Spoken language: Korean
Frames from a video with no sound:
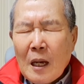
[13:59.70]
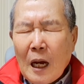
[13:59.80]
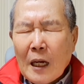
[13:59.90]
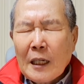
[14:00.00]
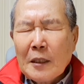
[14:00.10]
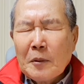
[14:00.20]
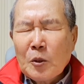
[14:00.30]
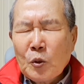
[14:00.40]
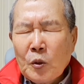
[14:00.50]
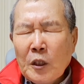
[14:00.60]
하나님의
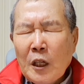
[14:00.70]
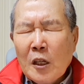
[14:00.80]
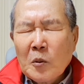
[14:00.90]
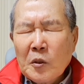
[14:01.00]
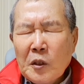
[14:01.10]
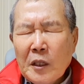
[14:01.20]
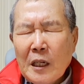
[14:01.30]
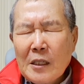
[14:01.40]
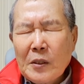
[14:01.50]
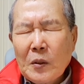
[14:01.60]
수를 읽을 수 있게
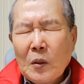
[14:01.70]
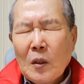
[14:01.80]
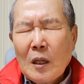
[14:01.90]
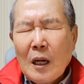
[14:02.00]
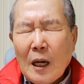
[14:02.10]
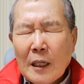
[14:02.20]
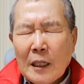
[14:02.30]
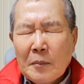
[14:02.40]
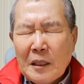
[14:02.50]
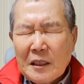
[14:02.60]
하시고
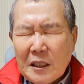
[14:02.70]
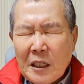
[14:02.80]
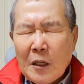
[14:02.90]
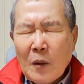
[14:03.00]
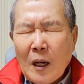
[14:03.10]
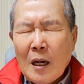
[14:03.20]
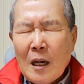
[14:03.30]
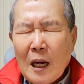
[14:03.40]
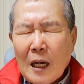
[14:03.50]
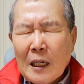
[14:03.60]
하나님의 지혜와
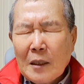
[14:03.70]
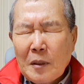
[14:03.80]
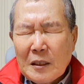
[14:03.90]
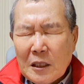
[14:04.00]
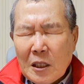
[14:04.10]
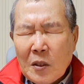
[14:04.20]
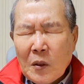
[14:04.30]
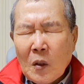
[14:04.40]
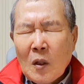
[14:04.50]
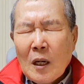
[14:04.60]
하나님의
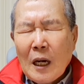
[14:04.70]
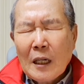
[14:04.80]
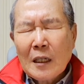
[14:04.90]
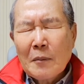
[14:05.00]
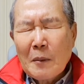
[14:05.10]
진리로 하나님의